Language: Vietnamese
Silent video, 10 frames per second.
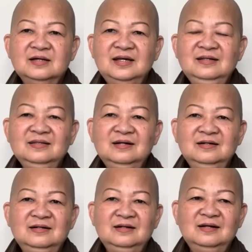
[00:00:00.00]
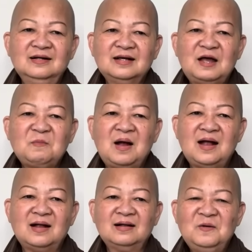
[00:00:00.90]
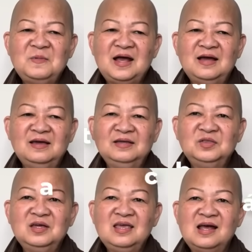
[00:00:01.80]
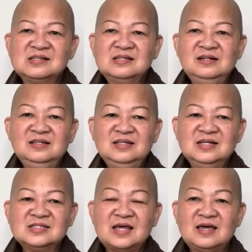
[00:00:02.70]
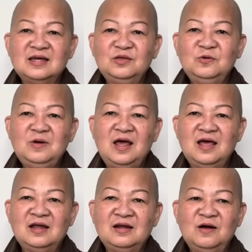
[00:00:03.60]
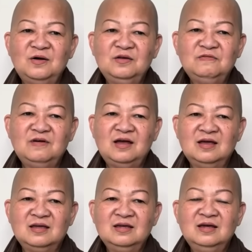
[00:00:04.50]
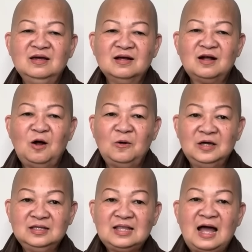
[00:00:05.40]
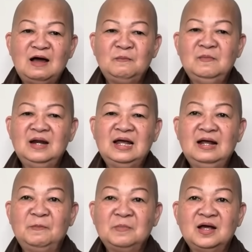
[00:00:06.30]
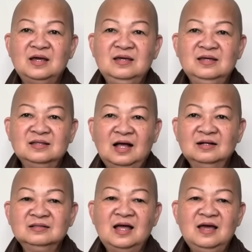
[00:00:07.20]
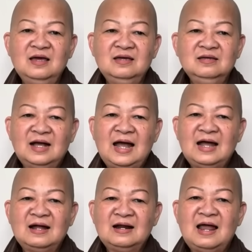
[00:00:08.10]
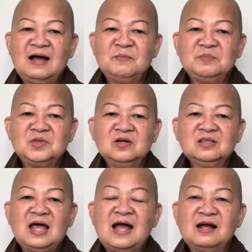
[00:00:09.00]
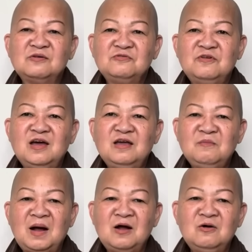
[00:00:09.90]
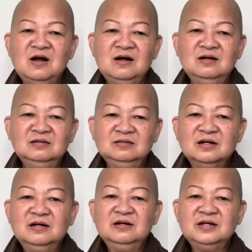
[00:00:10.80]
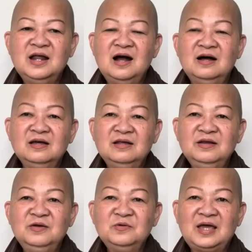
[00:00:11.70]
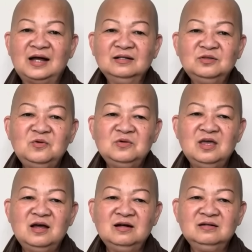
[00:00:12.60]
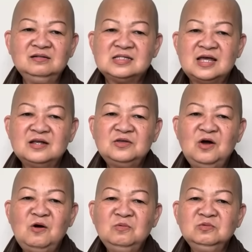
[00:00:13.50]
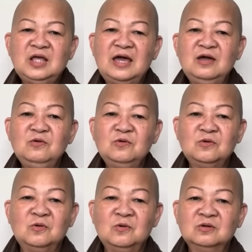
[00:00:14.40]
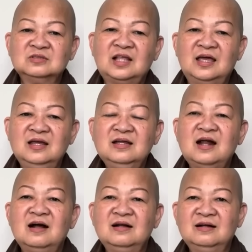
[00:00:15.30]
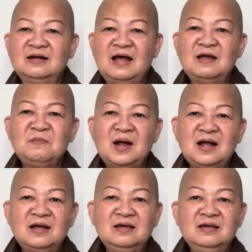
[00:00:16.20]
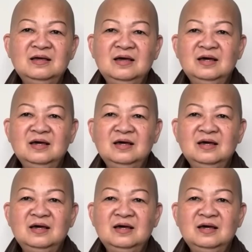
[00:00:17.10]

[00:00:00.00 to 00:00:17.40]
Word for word: Kính thưa các bạn, hôm nay Tuyết Già xin chia sẻ chủ đề nói về cõi tạm lại gặp kỳ tận thế, càng làm cho tàn phế mau hơn. Người đời nếu chẳng tu nhân, sẽ chôn theo cuộc tẩy trần nay mai.